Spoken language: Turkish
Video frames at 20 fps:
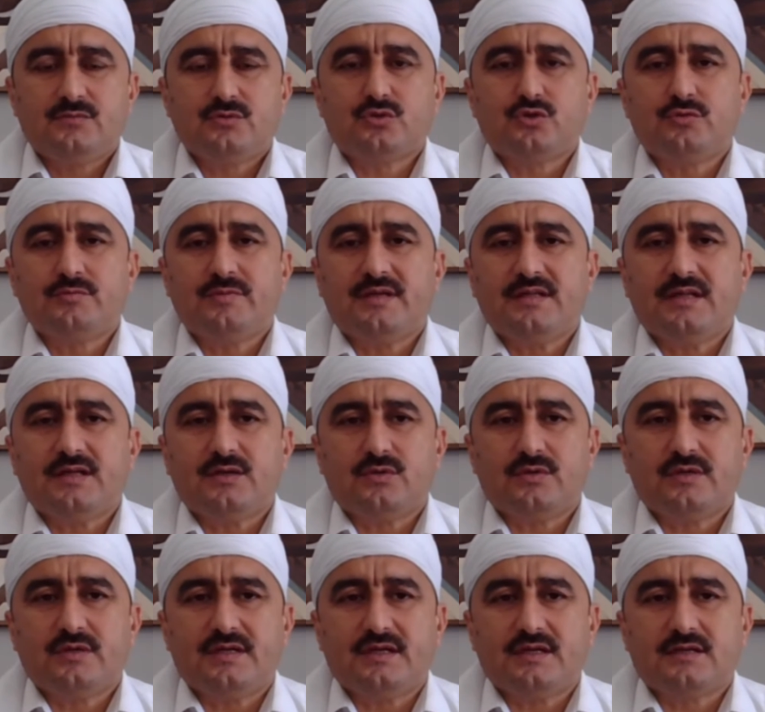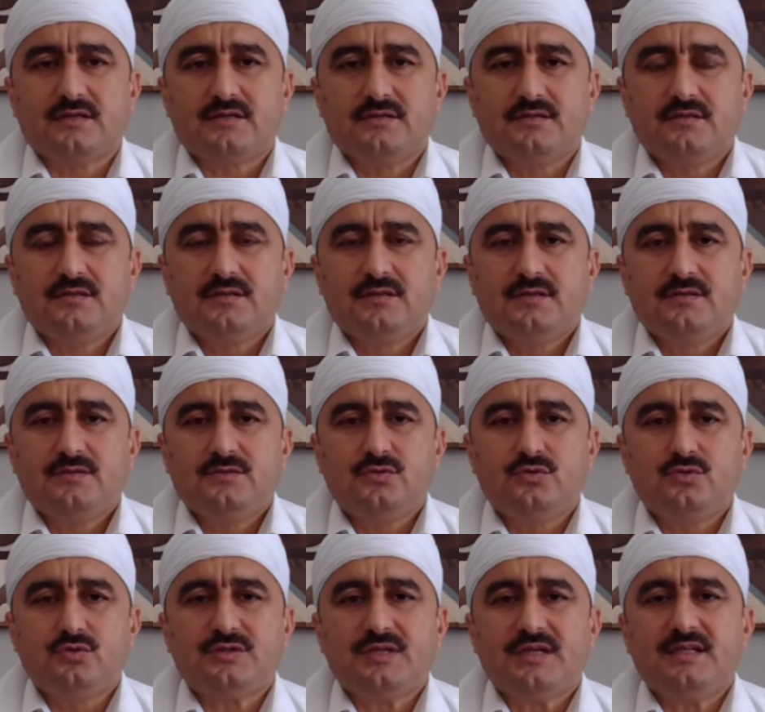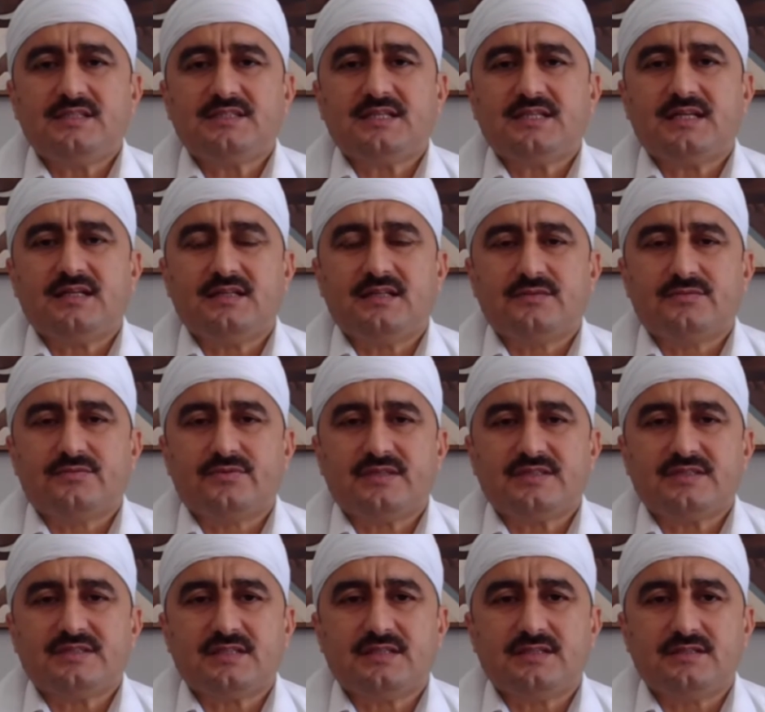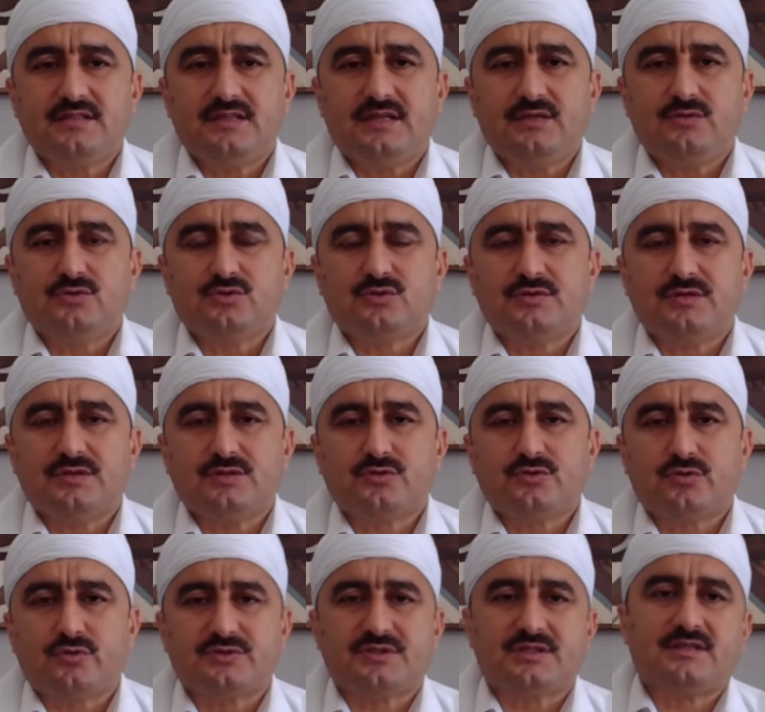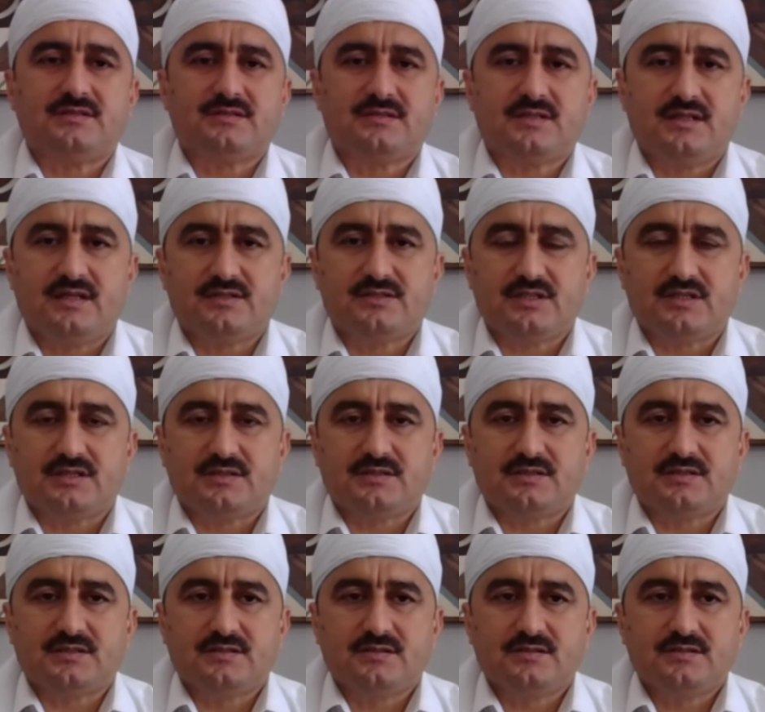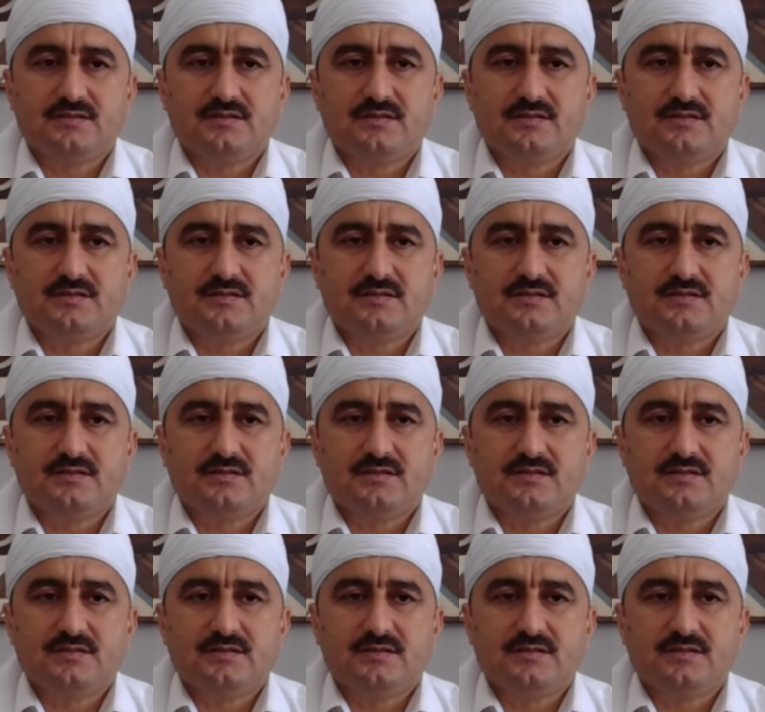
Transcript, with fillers: Müslümanlar olarak 150 seneden fazladır yeryüzünde çok sıkıntılar çektik.